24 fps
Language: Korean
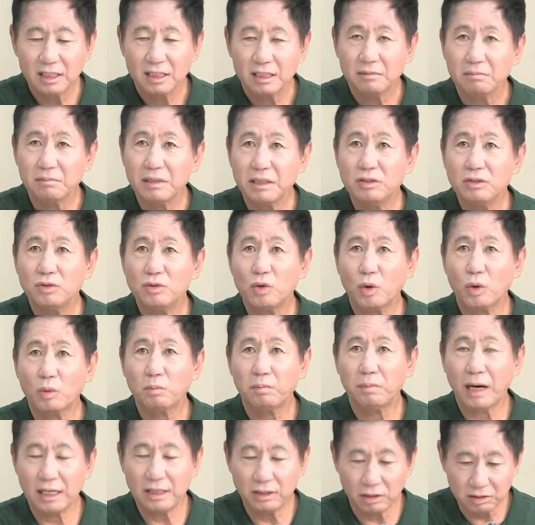민족
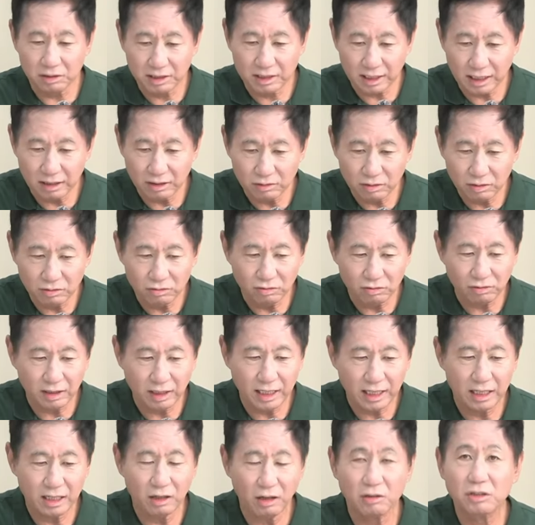반역자이고
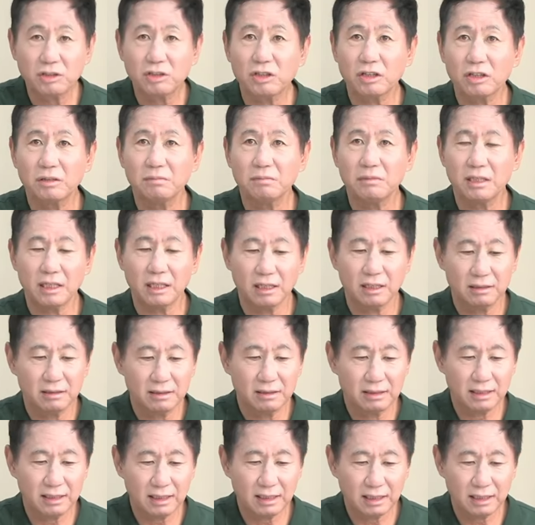국가의 역적입니다. 네.